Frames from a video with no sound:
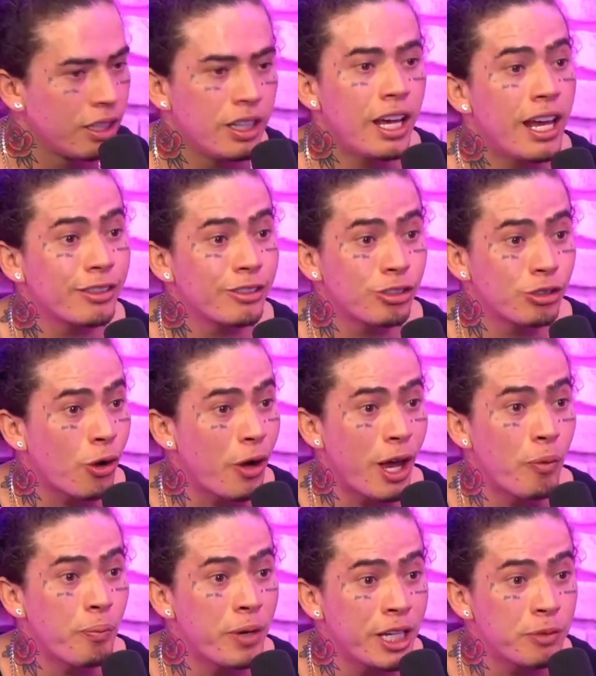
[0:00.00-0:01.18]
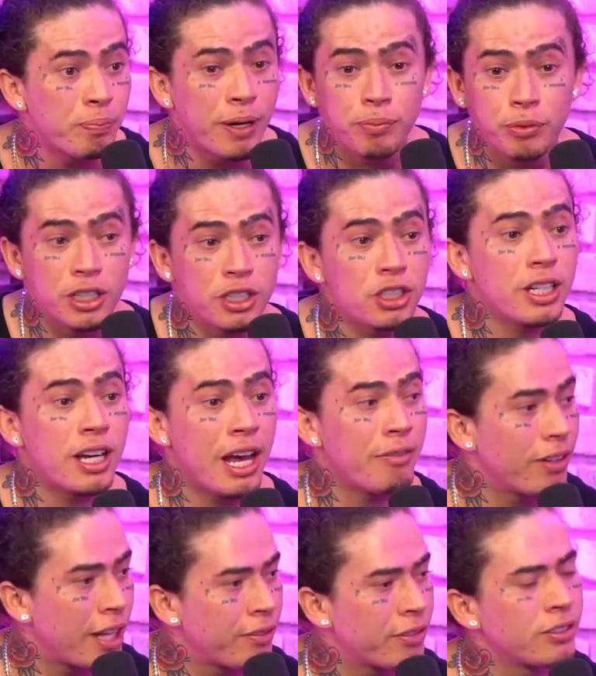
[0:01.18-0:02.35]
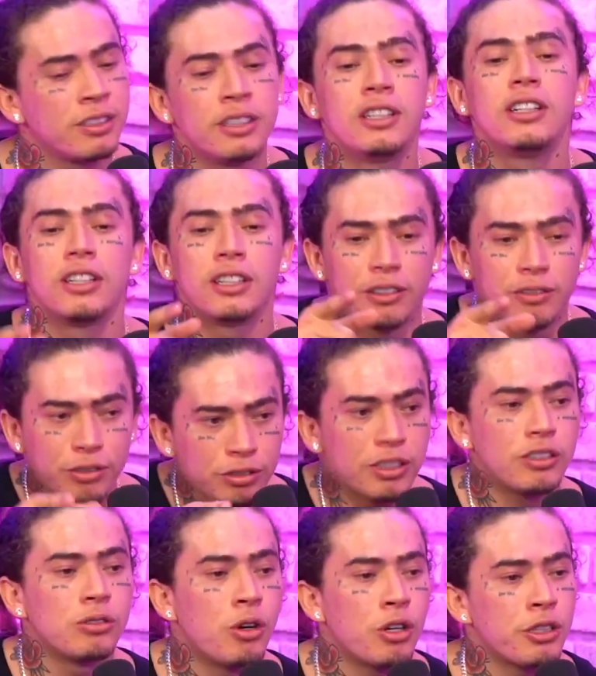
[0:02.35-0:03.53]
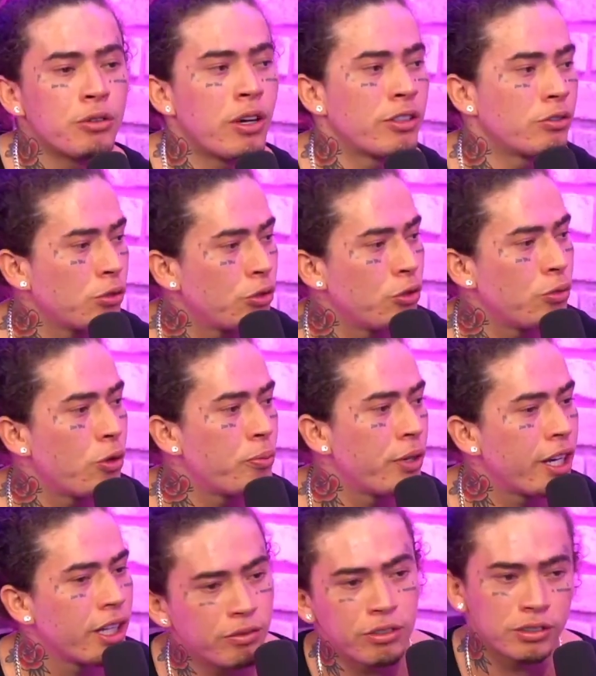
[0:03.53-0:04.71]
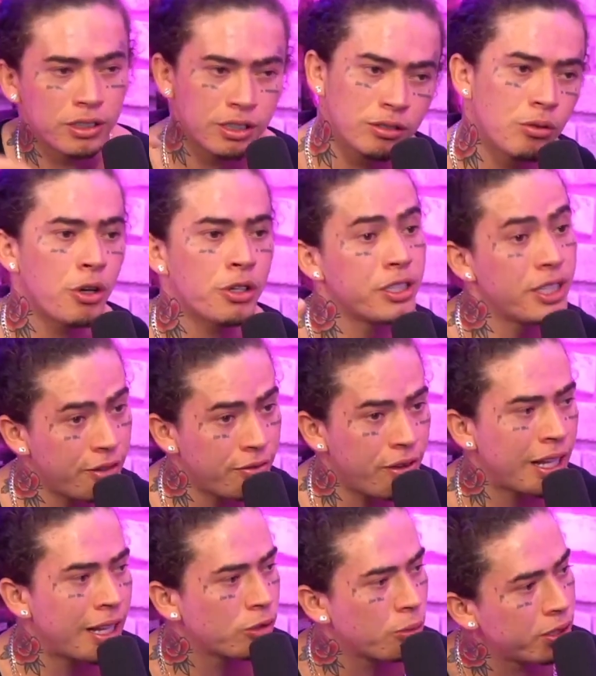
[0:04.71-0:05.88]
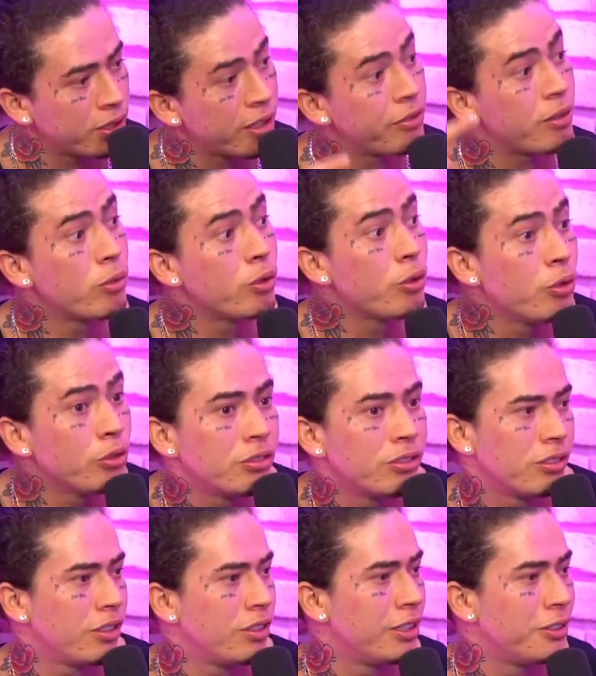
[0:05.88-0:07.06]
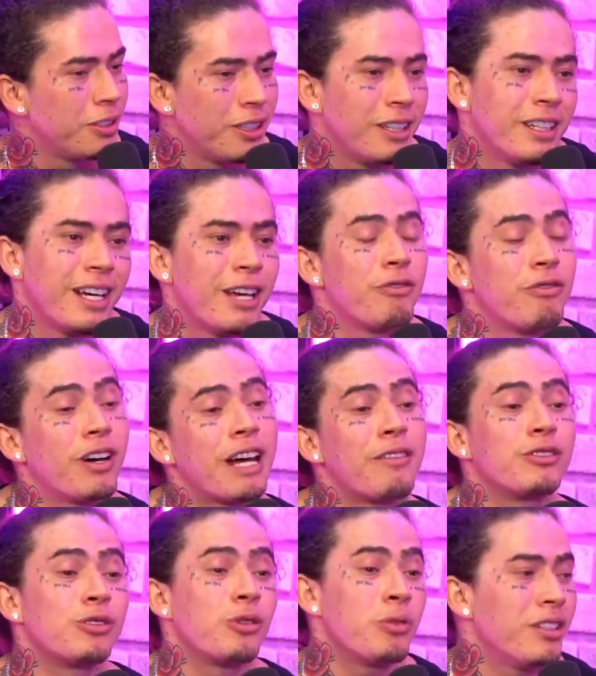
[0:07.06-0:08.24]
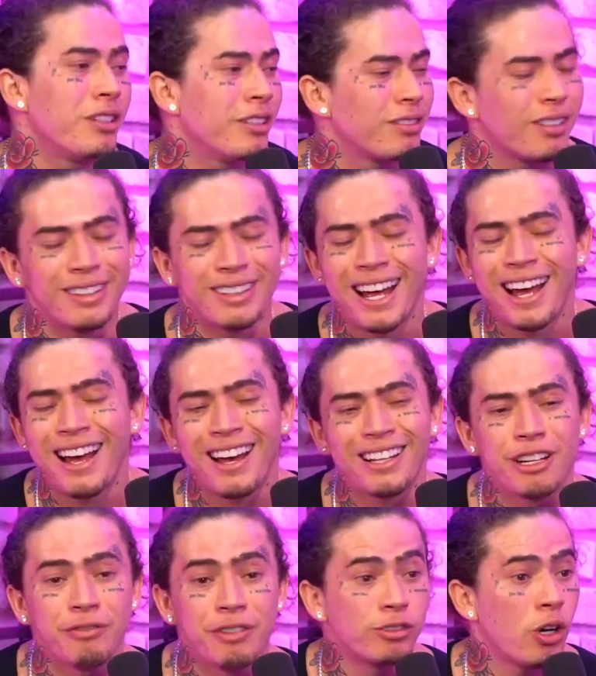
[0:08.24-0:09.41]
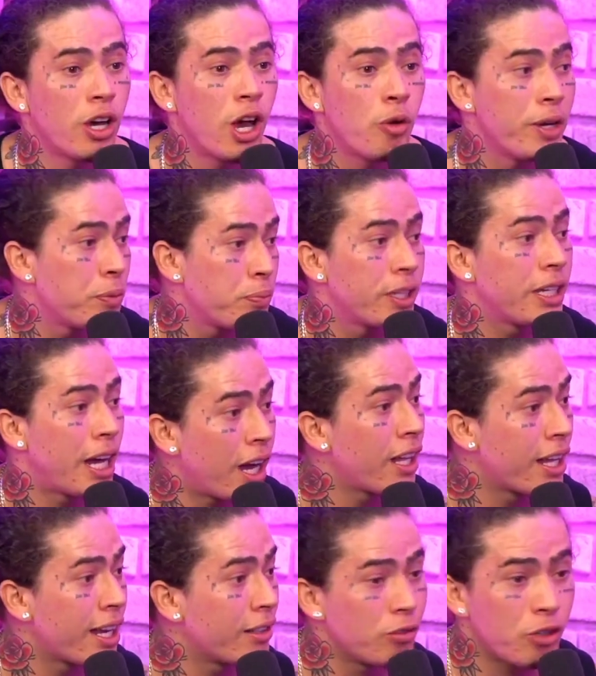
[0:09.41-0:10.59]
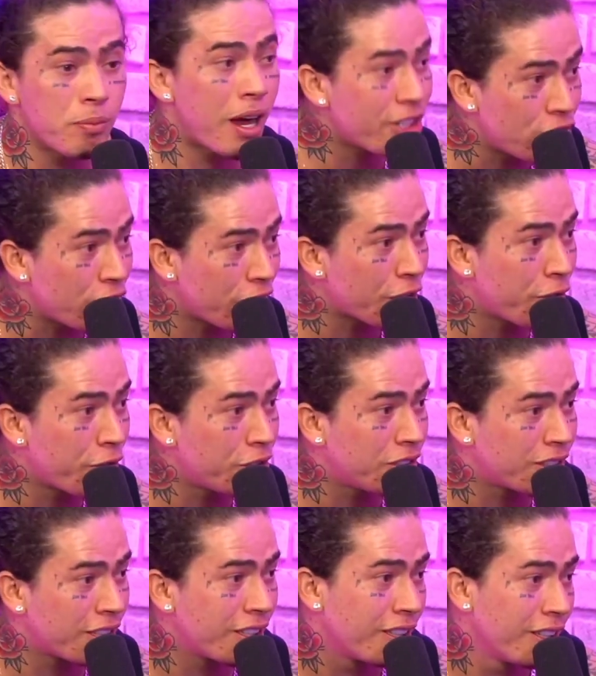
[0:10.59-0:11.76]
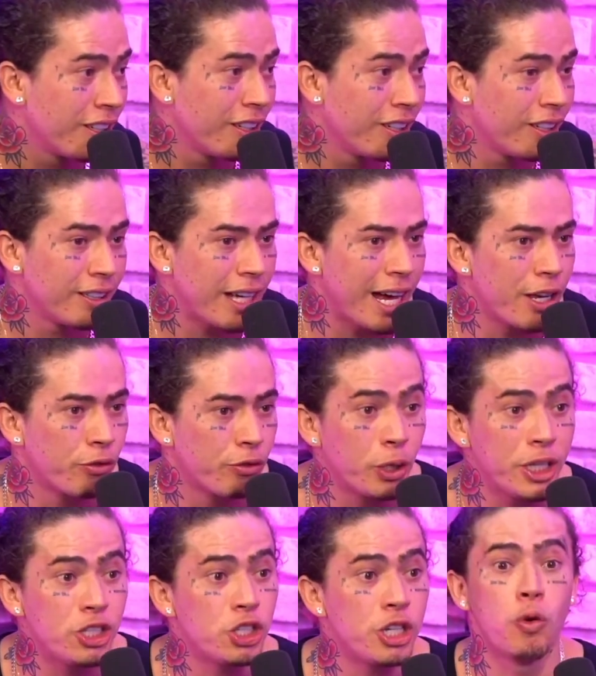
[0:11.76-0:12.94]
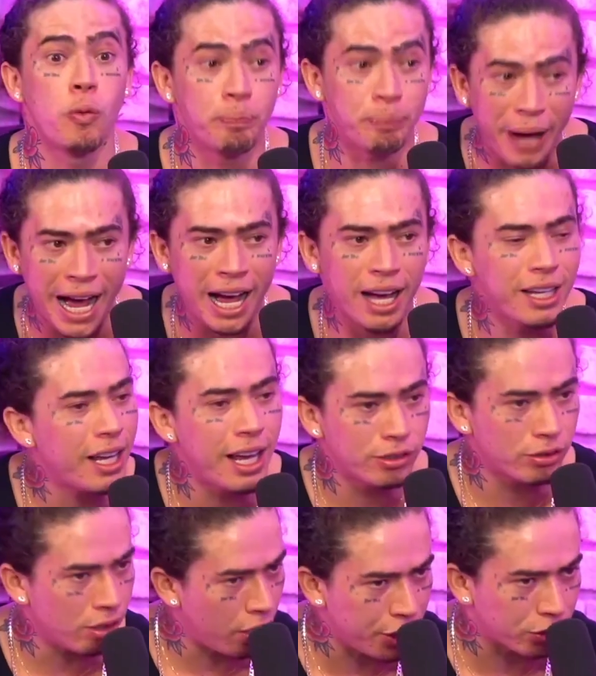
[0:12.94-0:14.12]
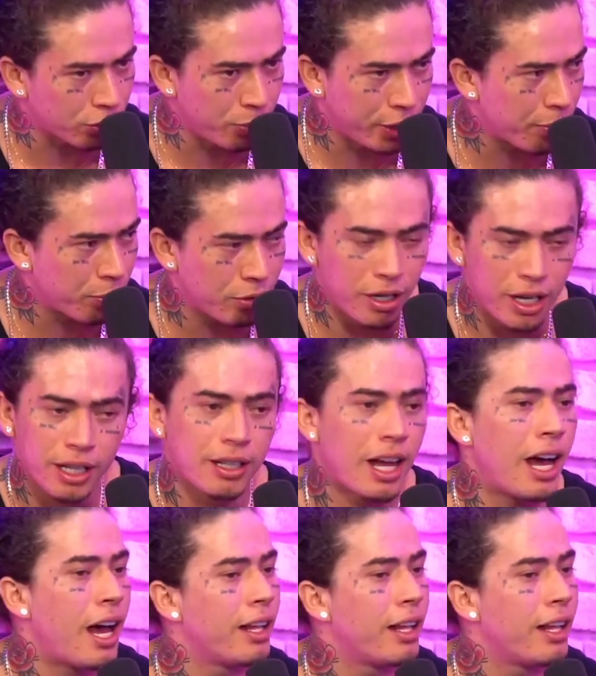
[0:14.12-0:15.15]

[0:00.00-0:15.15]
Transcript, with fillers: É Entendi. É só realmente para poder chegar e falar assim: vocês gostam do assunto do momento, vocês gostam. E aí falar sobre ser famoso, entendeu? Sim, uhum. e aí eu falava tá. sobre isso, tem nada a ver. É só realmente porque a galera não imagina que eu vou dizer. Sim. E aí eu vou e digo, pá! E é uhum. só isso mesmo. Não, não, é nada.